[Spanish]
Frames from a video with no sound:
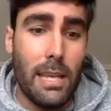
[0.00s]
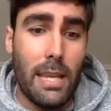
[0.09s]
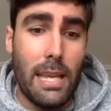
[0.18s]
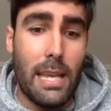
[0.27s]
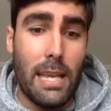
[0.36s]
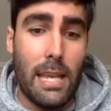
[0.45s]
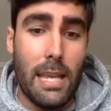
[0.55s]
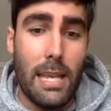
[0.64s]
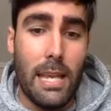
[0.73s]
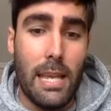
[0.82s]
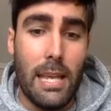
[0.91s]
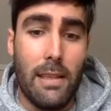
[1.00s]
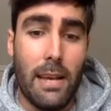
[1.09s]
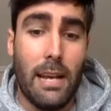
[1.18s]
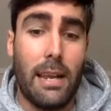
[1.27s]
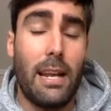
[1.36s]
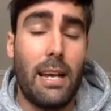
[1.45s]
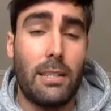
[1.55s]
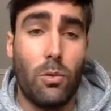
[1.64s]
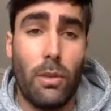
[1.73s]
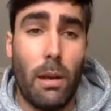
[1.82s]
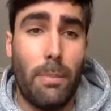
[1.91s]
y, de cara a la
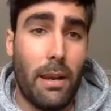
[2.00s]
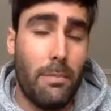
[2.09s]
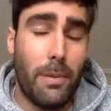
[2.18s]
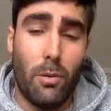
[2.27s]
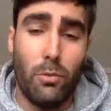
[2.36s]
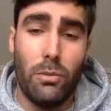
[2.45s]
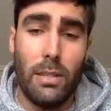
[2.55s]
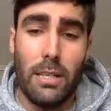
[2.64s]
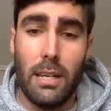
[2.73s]
segunda pregunta,